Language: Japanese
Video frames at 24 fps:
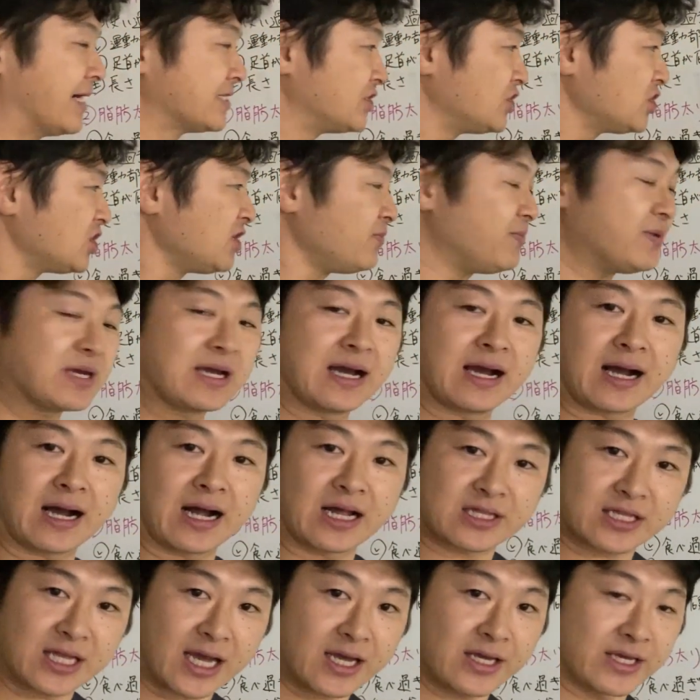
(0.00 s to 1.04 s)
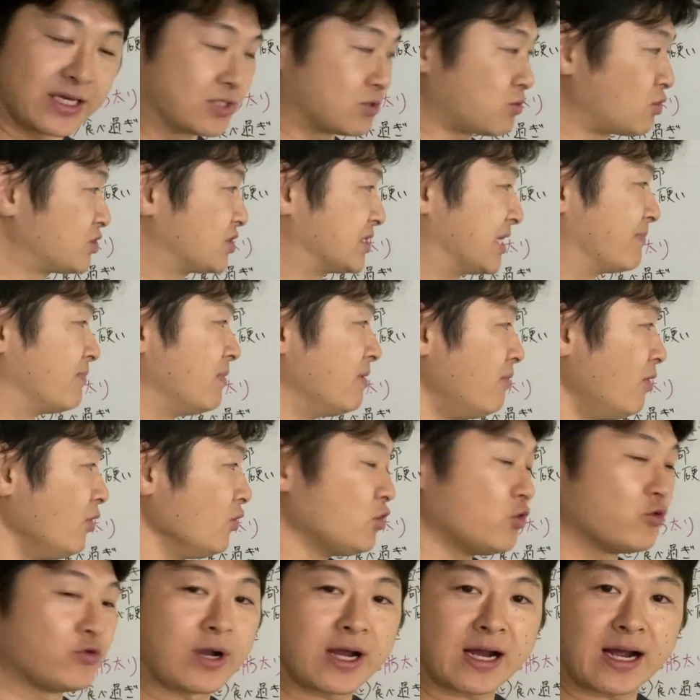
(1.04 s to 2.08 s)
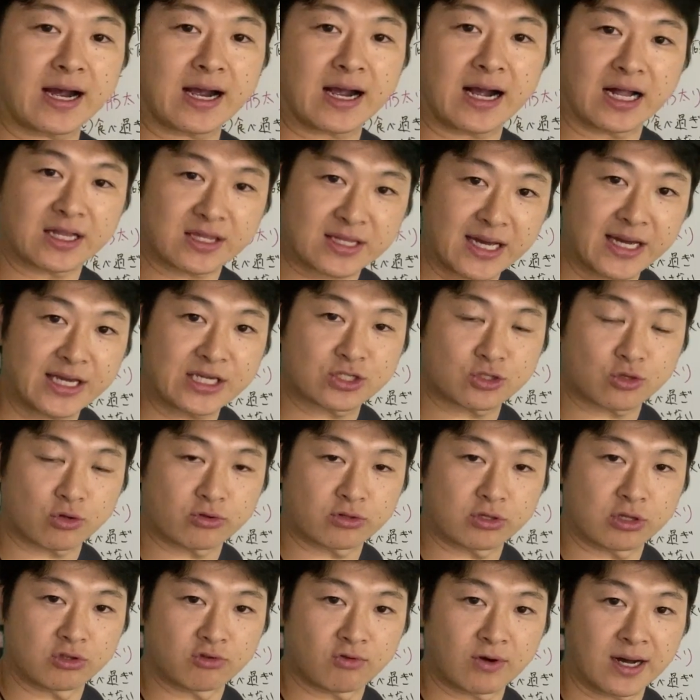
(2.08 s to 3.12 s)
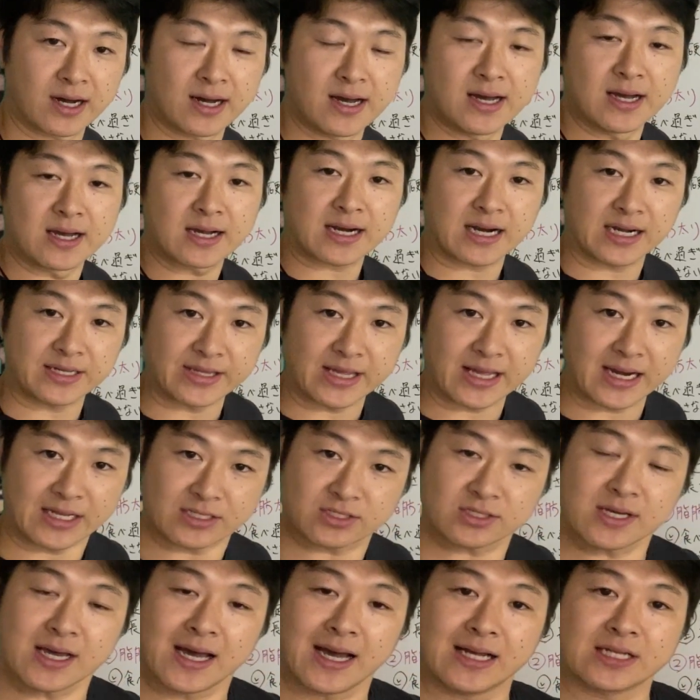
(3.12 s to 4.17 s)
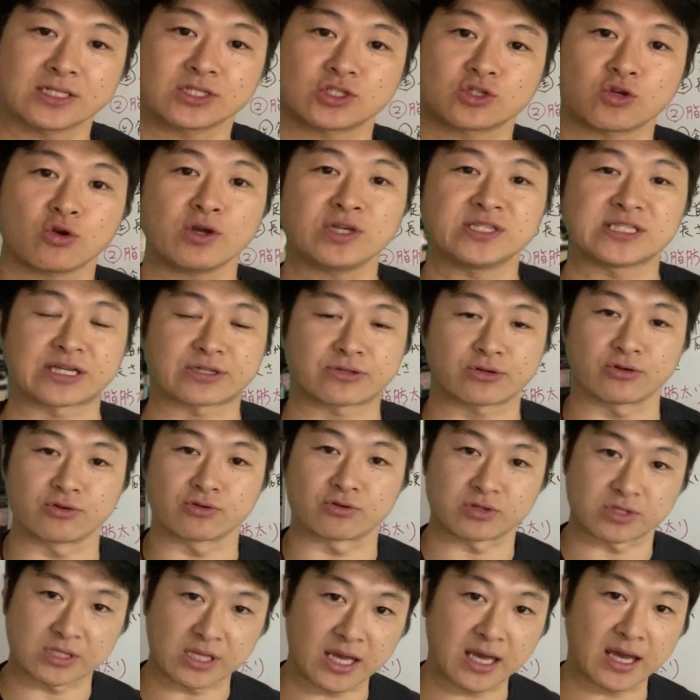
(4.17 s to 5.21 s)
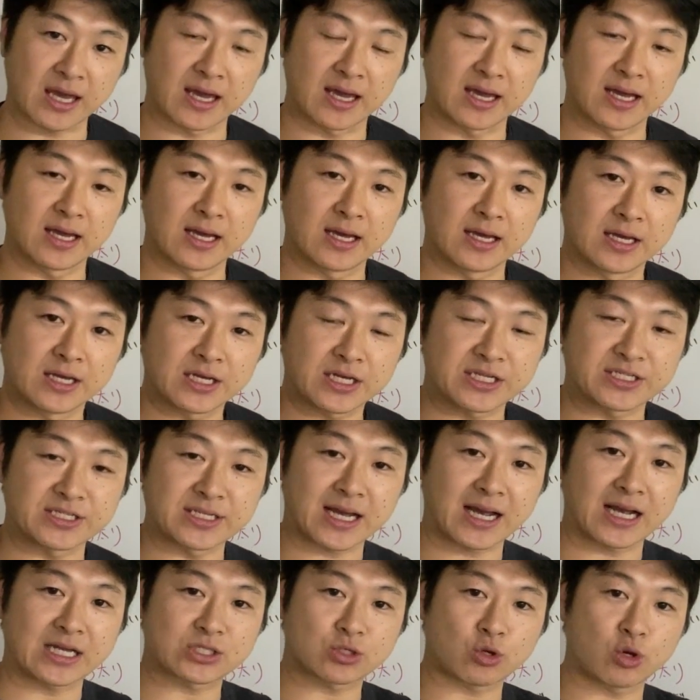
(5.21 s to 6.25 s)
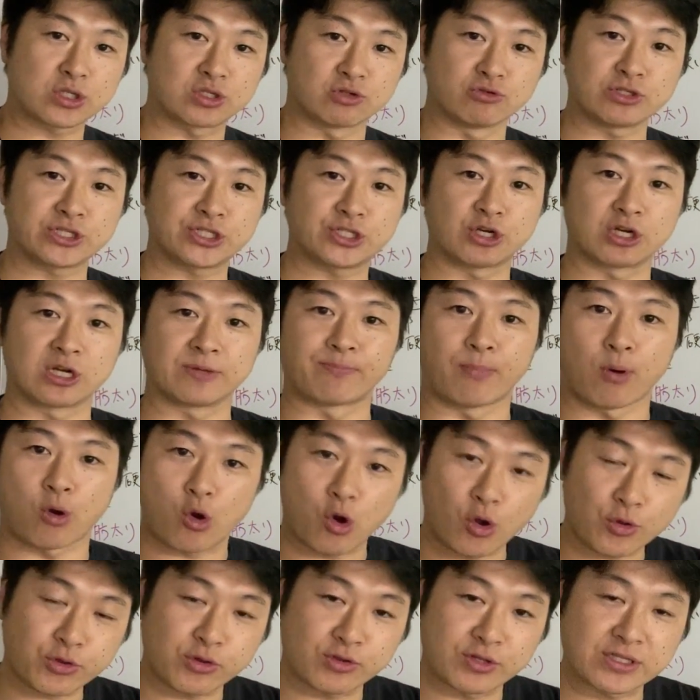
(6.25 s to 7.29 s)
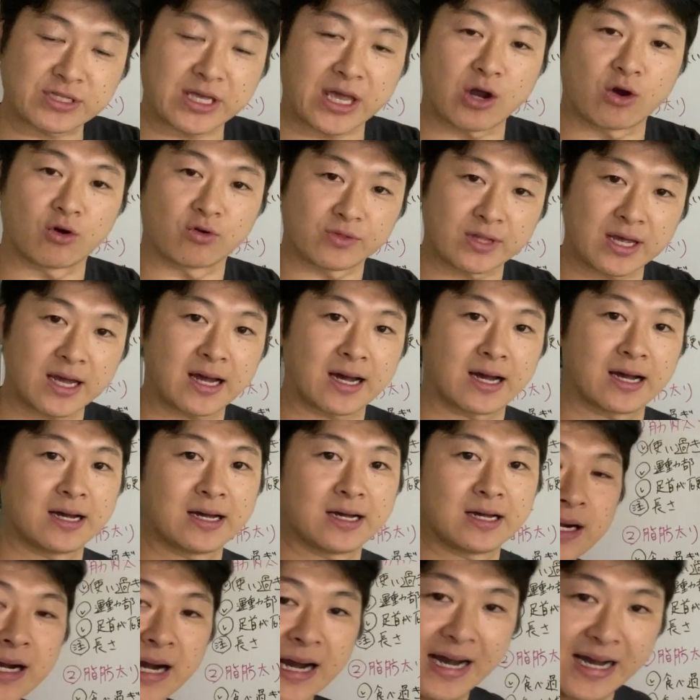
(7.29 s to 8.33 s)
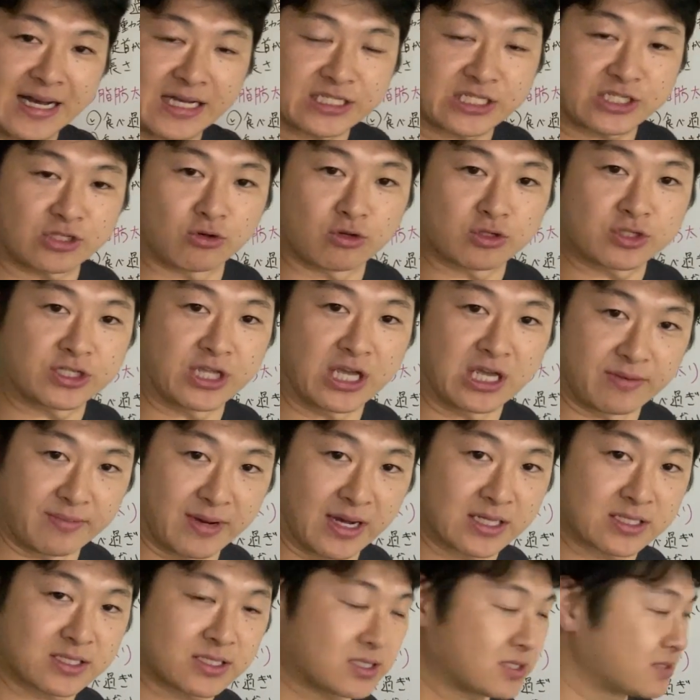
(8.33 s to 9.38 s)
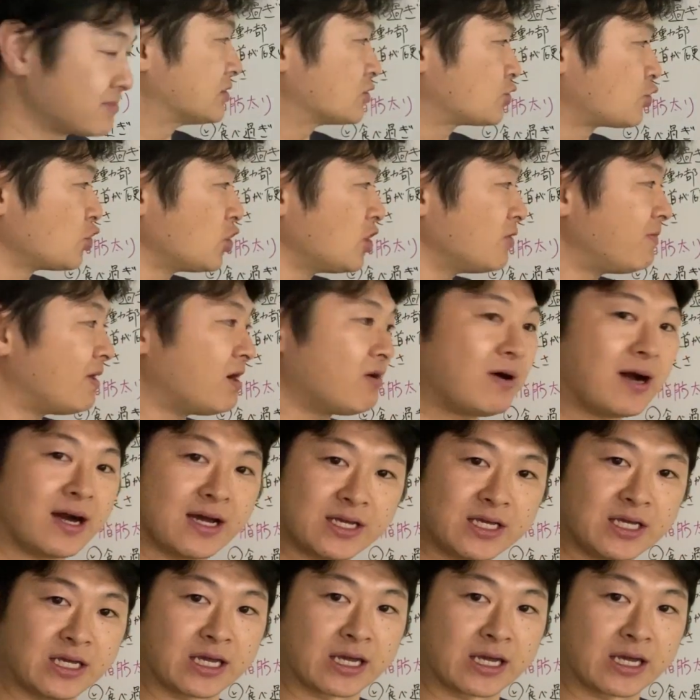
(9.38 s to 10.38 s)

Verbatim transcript: 足首が硬い、そしてももの裏が硬い人っていうのは必ず半長膝といって、膝が少し後ろにポコッと出たような下半身をしています。その場合、